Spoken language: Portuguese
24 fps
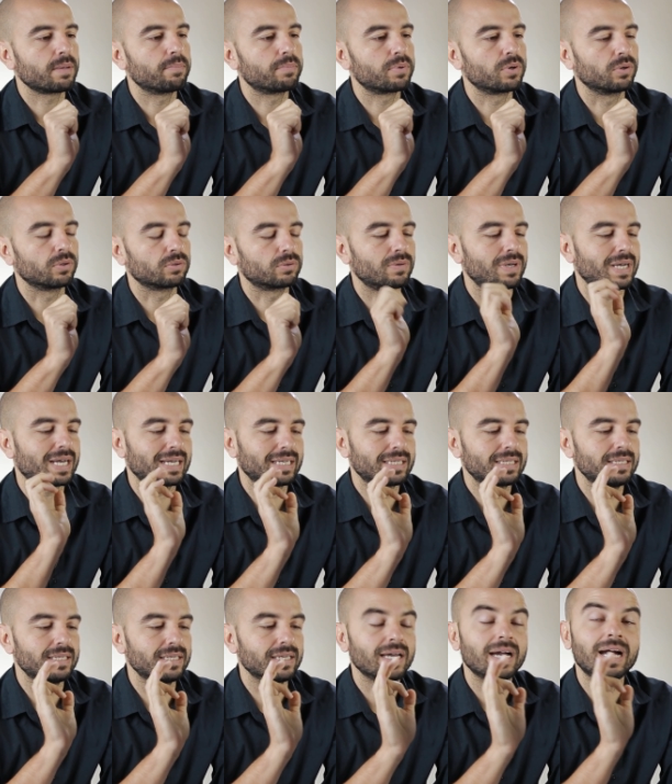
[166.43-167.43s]
Pronto,
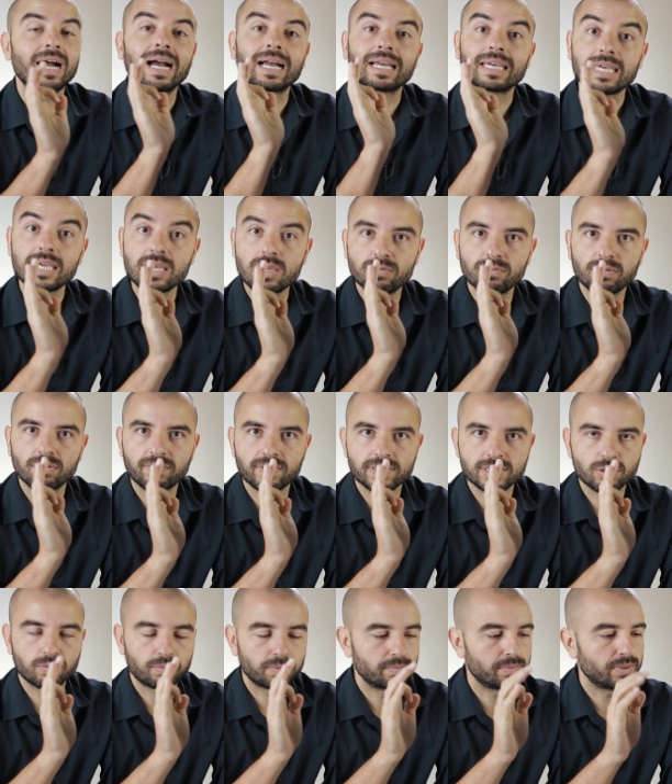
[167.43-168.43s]
aqui. Aqui eu vou
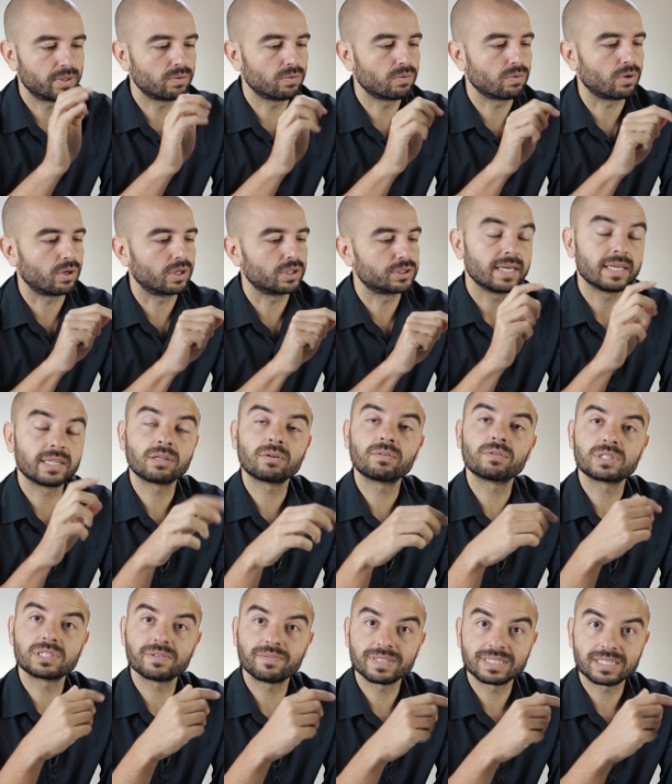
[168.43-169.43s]
fazer o primeiro corte. Então
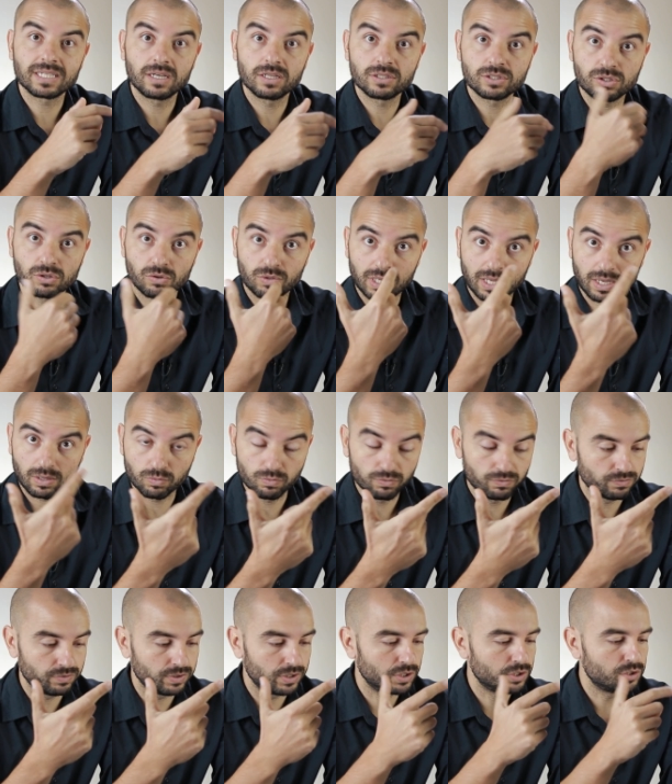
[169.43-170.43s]
você vai selecionar o
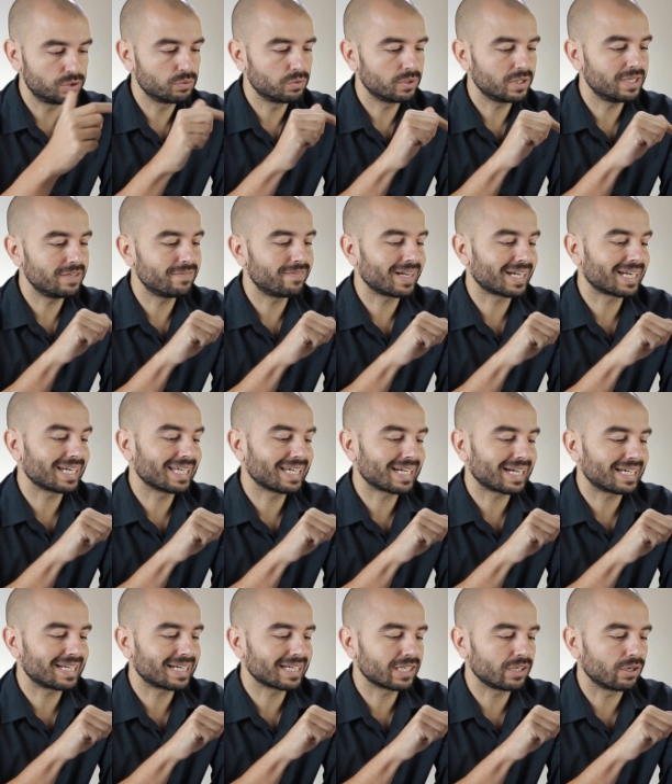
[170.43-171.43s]
vídeo e vai
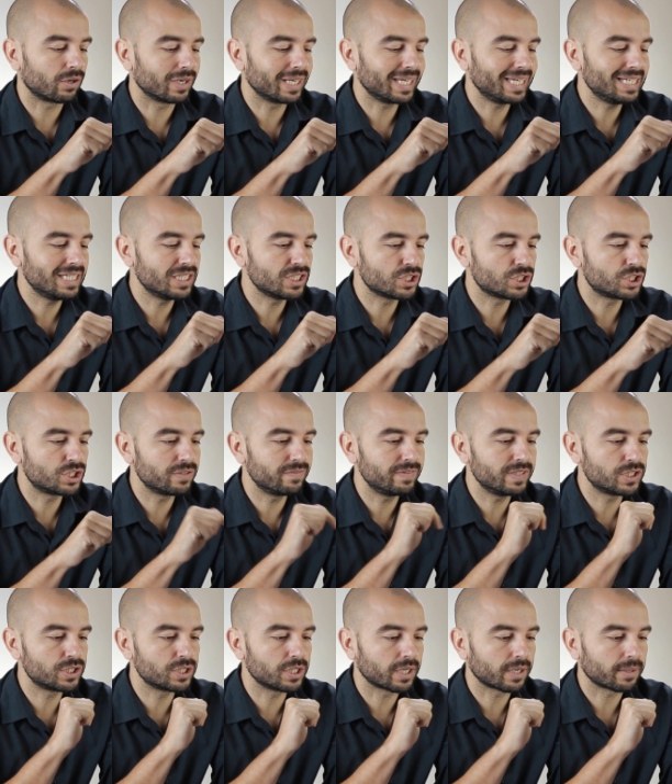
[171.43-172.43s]
clicar aqui ó, em
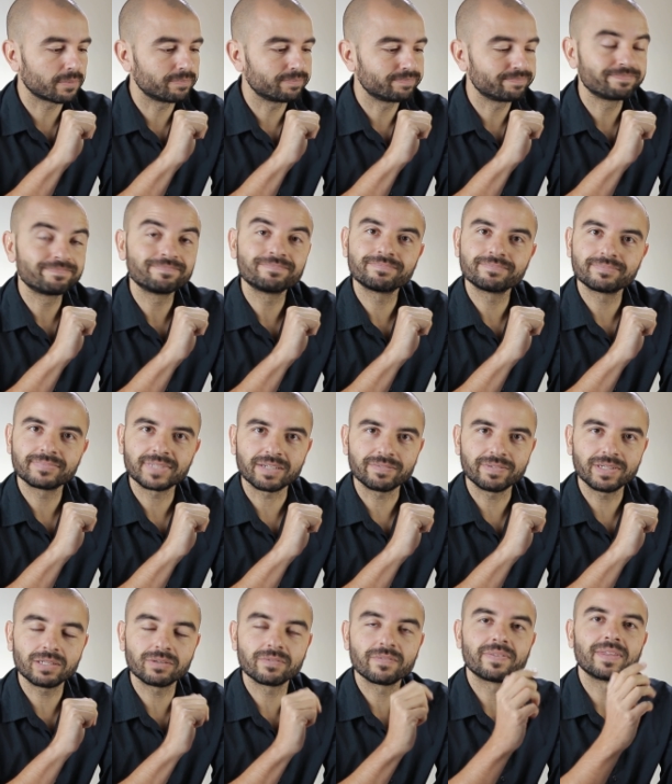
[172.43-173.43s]
dividir. Tá
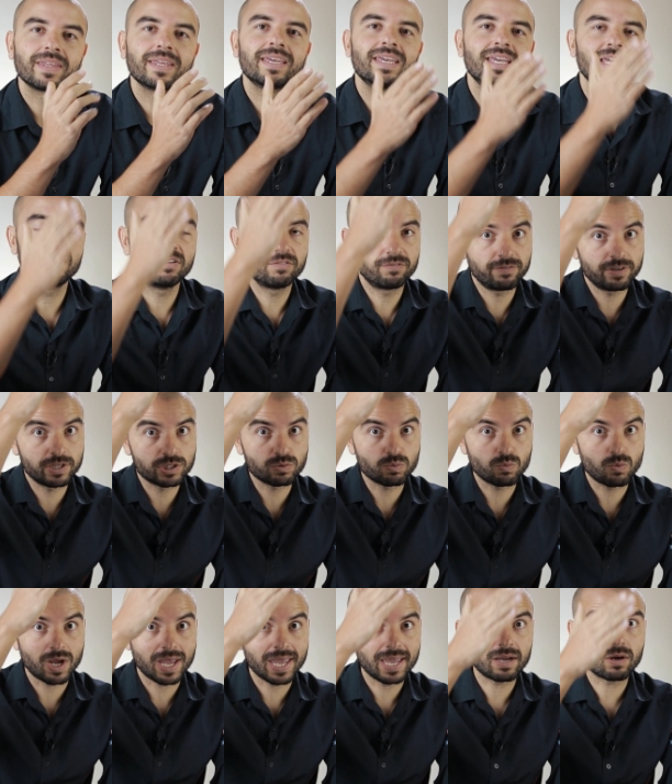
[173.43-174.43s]
vendo? Ele fez
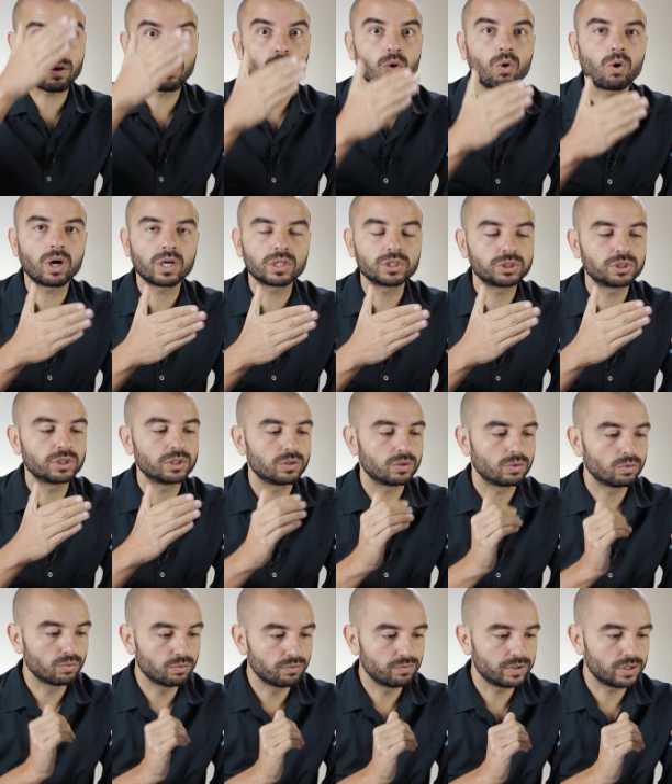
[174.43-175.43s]
um recorte
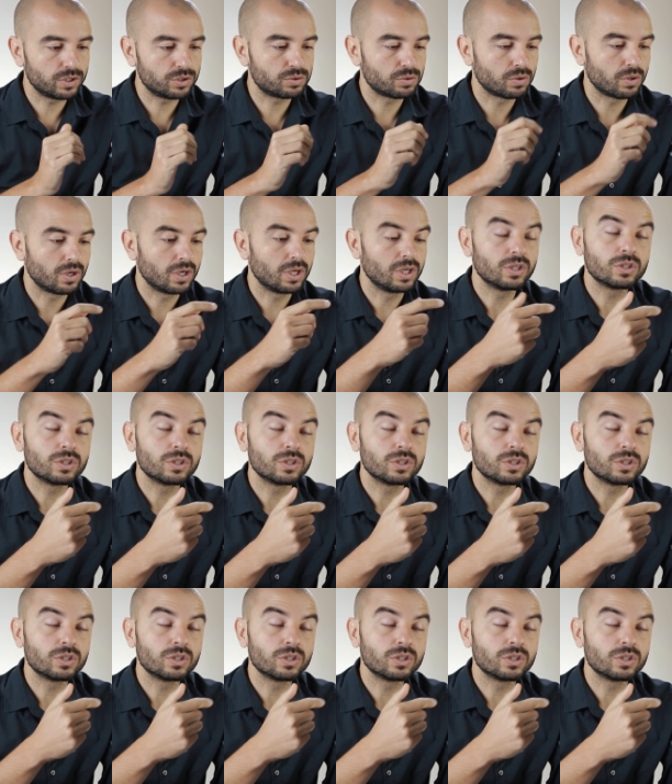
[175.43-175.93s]
no vídeo.